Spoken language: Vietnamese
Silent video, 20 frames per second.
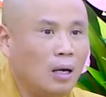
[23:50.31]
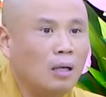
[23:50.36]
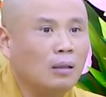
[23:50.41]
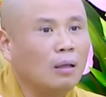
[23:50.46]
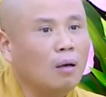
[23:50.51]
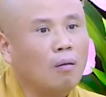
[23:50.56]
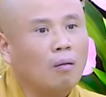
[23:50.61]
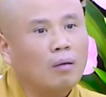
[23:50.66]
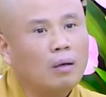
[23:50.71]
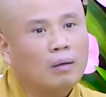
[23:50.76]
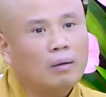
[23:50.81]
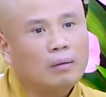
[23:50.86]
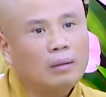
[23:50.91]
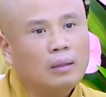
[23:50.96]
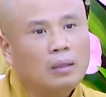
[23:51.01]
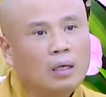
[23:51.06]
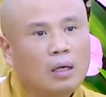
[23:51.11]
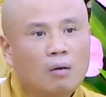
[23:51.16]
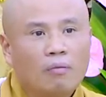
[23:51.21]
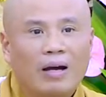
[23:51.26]
Ấn Tổ nói
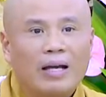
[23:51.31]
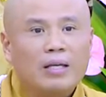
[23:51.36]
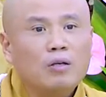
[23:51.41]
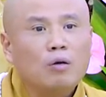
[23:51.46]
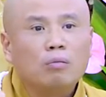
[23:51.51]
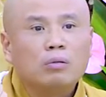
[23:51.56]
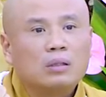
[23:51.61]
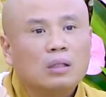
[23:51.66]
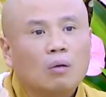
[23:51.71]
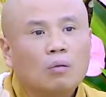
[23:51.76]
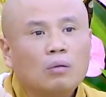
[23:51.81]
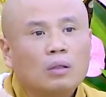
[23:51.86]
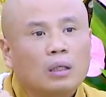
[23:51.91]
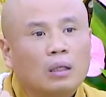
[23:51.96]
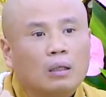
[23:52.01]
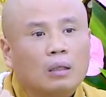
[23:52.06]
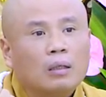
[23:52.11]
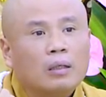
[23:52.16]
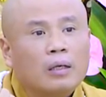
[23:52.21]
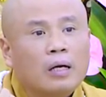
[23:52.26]
phải dùng 6
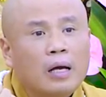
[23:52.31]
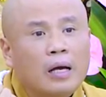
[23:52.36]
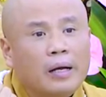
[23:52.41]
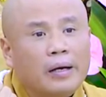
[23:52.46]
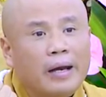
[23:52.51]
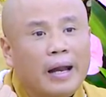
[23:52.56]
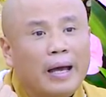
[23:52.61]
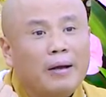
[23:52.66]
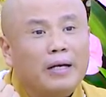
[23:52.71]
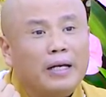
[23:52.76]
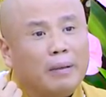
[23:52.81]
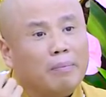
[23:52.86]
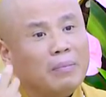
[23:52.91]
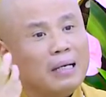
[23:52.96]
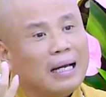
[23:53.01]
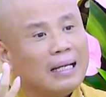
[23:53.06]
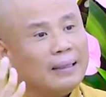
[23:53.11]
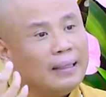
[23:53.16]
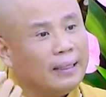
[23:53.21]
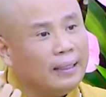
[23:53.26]
chữ để niệm
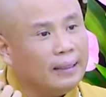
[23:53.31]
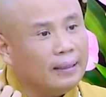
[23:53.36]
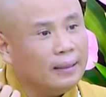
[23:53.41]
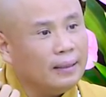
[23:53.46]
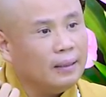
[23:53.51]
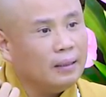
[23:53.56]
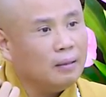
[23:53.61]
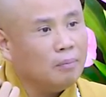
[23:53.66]
ra tiếng.